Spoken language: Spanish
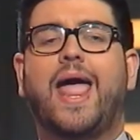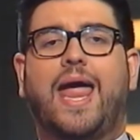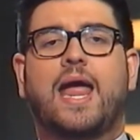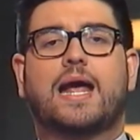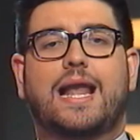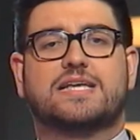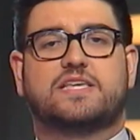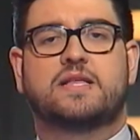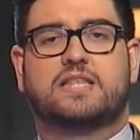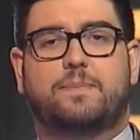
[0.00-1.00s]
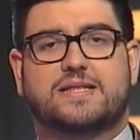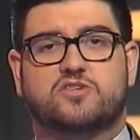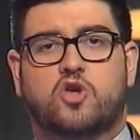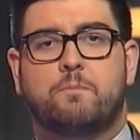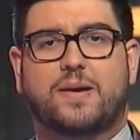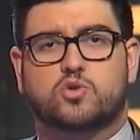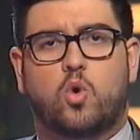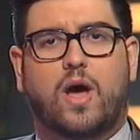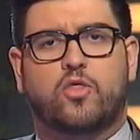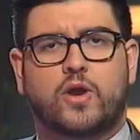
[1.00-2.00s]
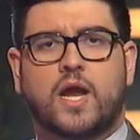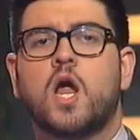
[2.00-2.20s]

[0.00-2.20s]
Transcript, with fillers: en clase de interpretación para sus jugadores,